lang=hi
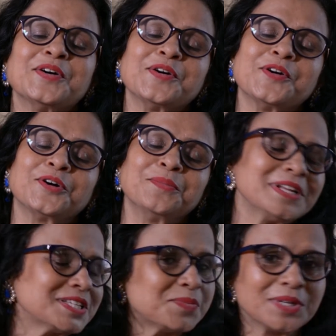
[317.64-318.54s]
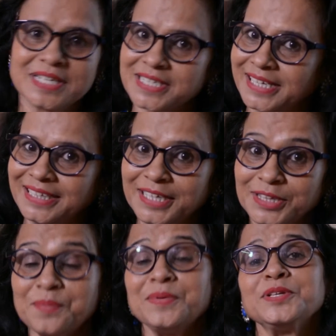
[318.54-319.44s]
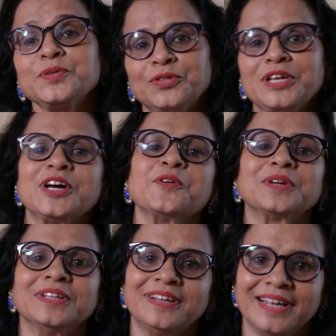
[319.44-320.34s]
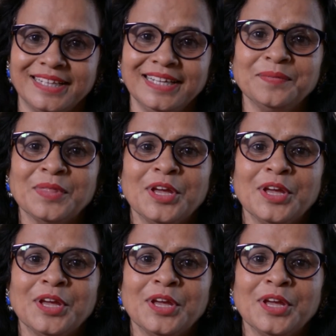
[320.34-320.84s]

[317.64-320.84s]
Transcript: और मैंने सब जगह स्टडी करी तब मैं सुत्तन गाँव के अंदर आई थी